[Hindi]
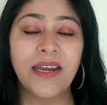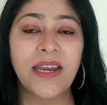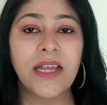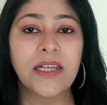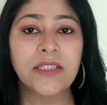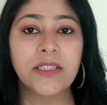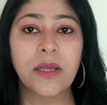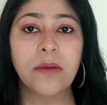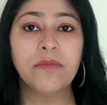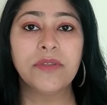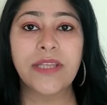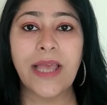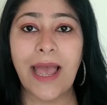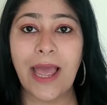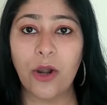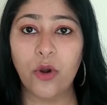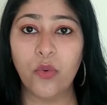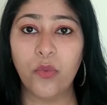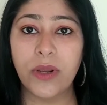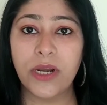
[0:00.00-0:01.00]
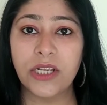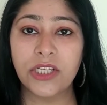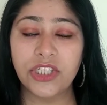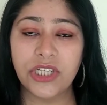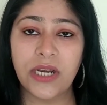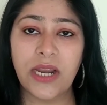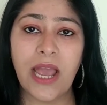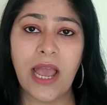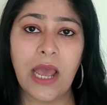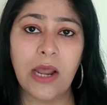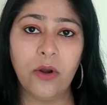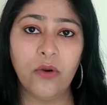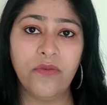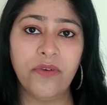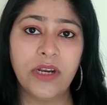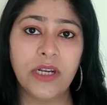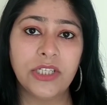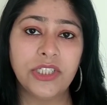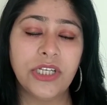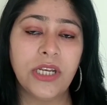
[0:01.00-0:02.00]
नेक्स्ट कम्स एलोवेरा जेल
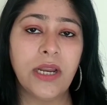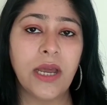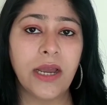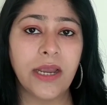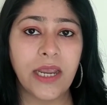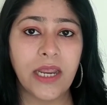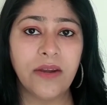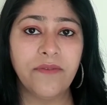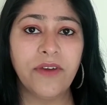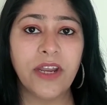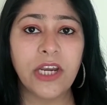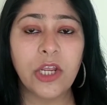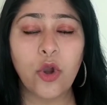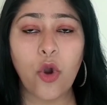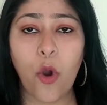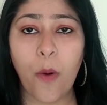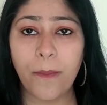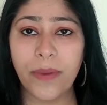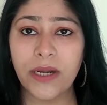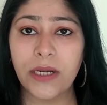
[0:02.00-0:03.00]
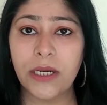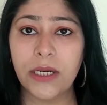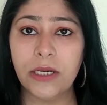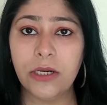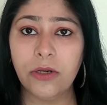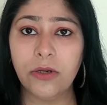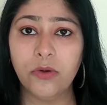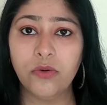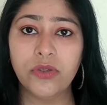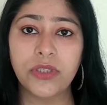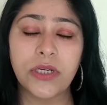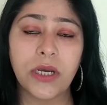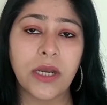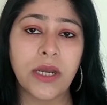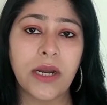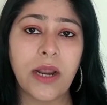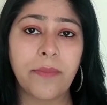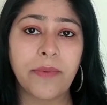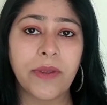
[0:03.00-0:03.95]
एलोवेरा जेल अगेन वेरी कॉमनली यूज अगर